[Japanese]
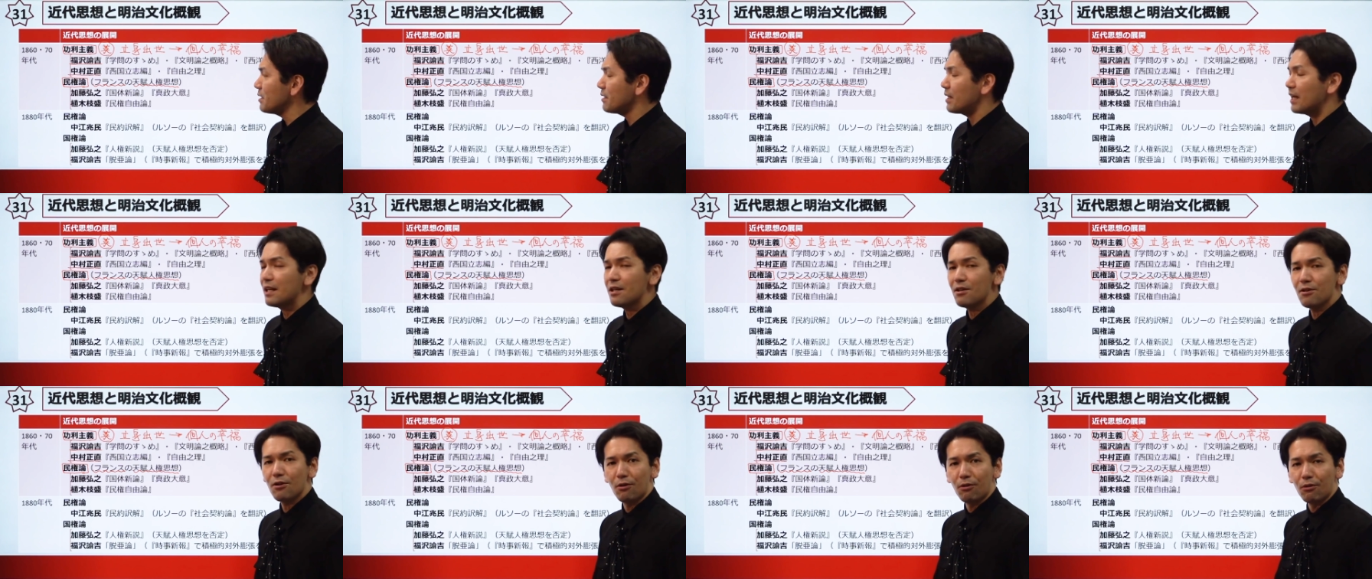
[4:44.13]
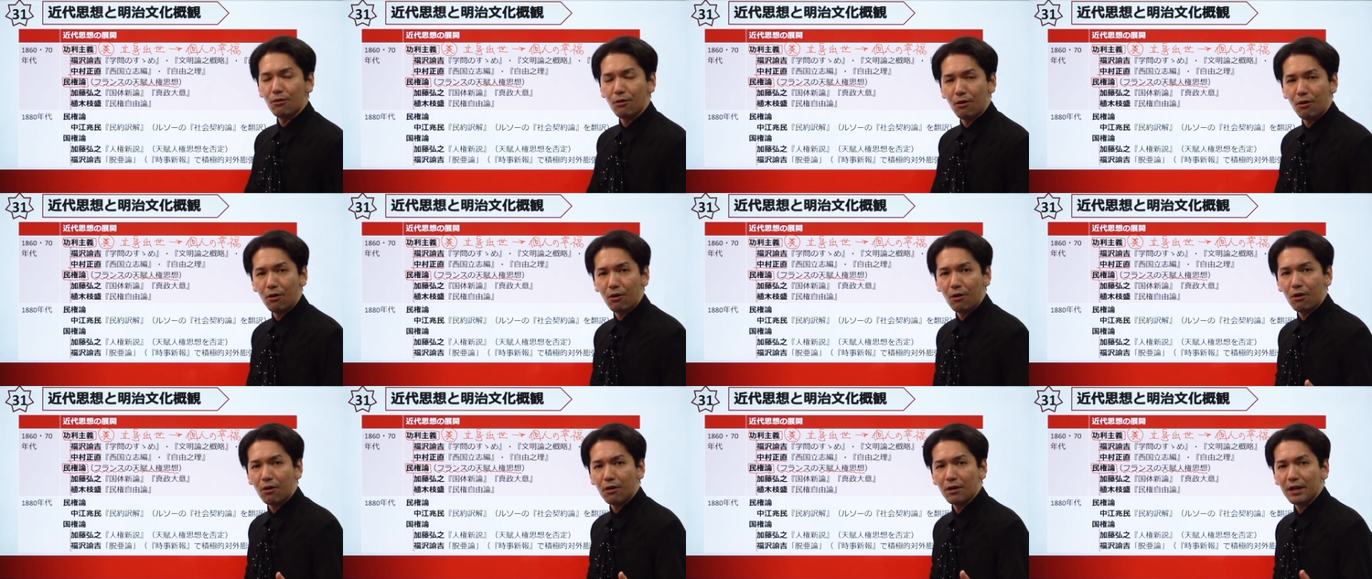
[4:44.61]
権論
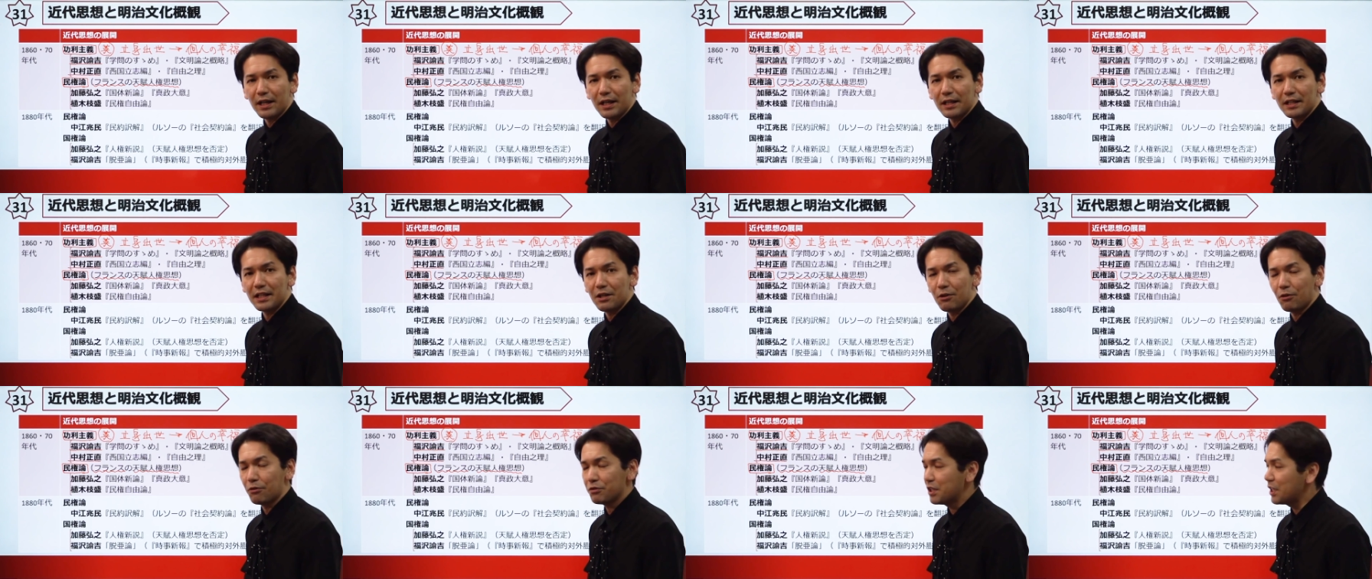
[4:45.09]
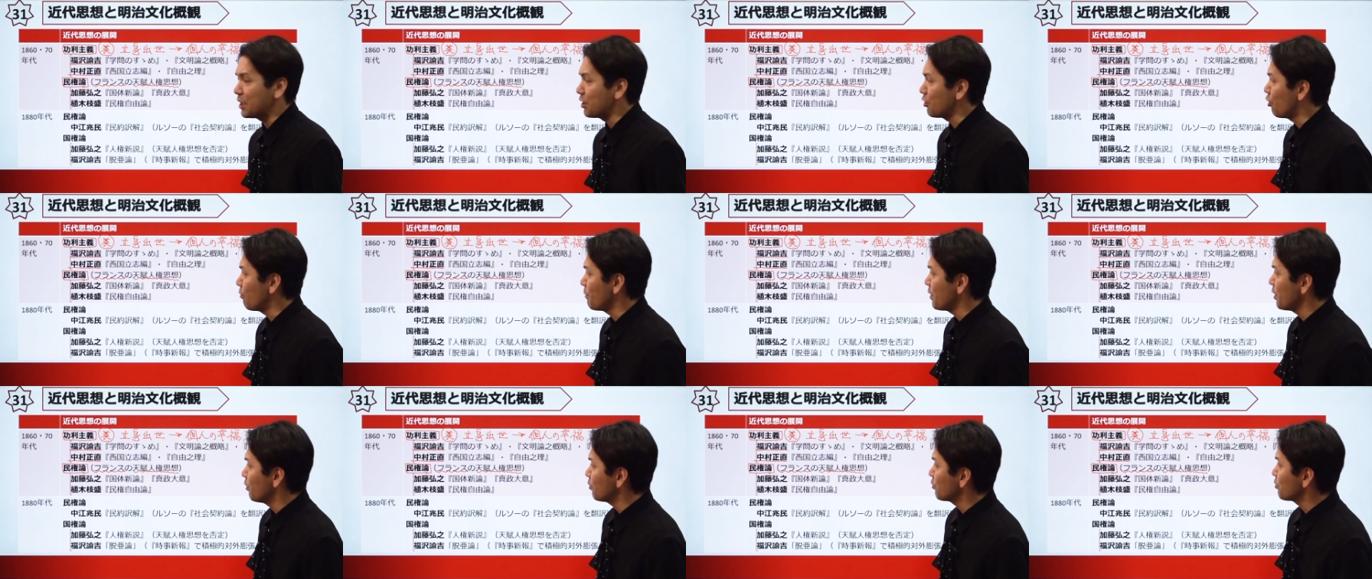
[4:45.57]
を日本に
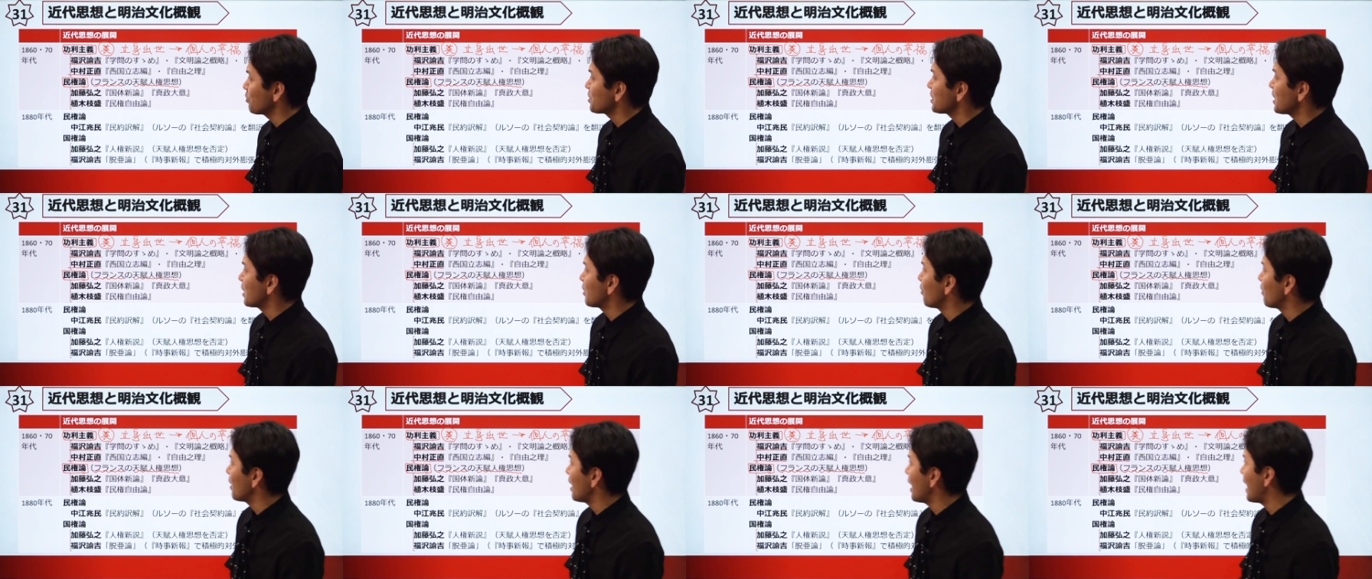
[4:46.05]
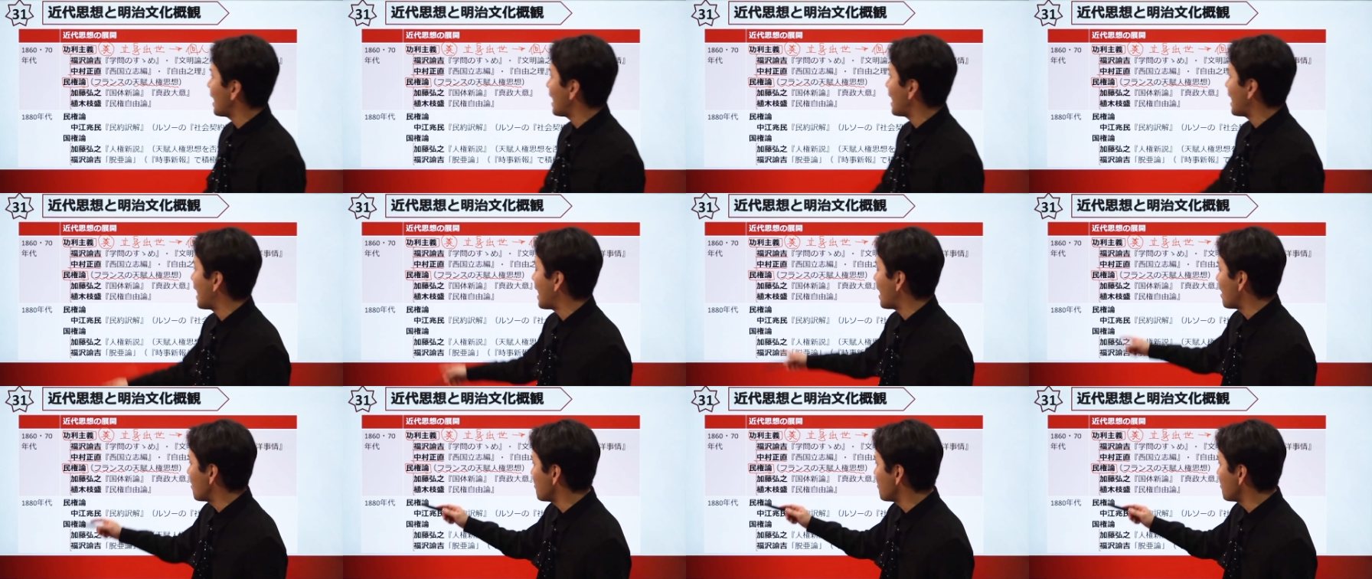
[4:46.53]
広めようとしたのが、